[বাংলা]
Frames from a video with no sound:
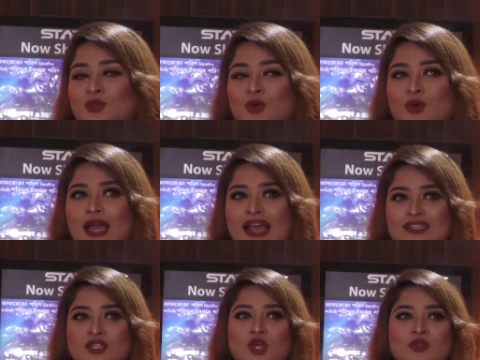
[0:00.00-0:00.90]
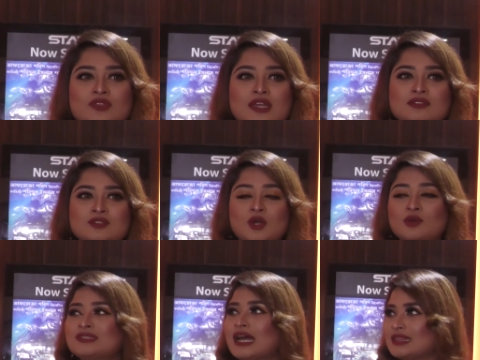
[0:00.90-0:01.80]
তো একটা সন্তান
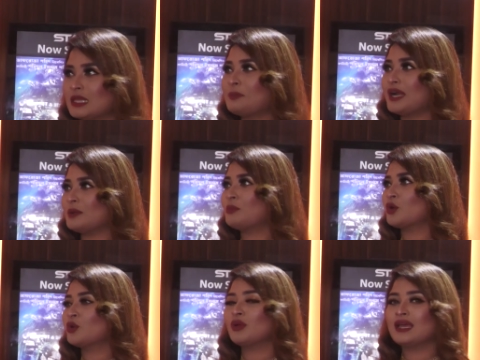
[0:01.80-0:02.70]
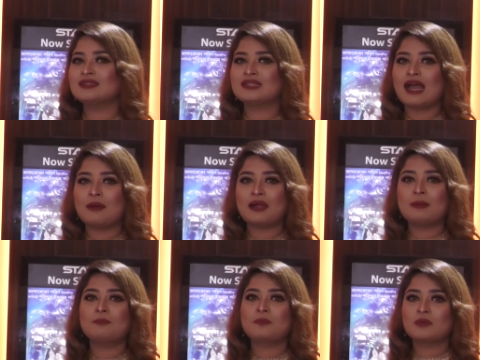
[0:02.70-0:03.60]
যখন জানতে পারে বড় হয়ে যে
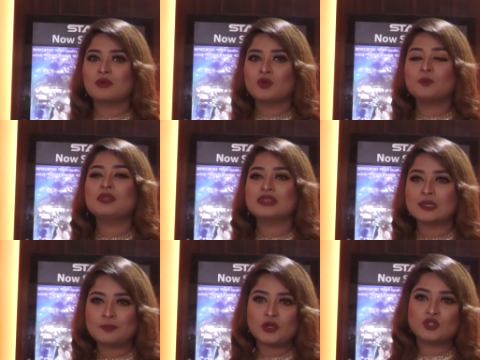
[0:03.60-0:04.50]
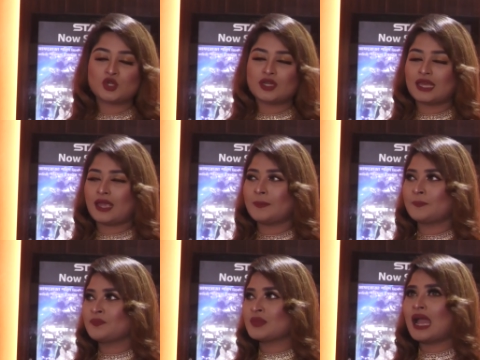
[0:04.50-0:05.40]
আমার কোনো পিতৃ পরিচয় নেই
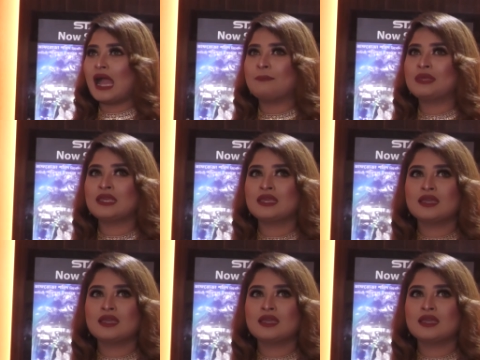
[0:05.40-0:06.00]
আমি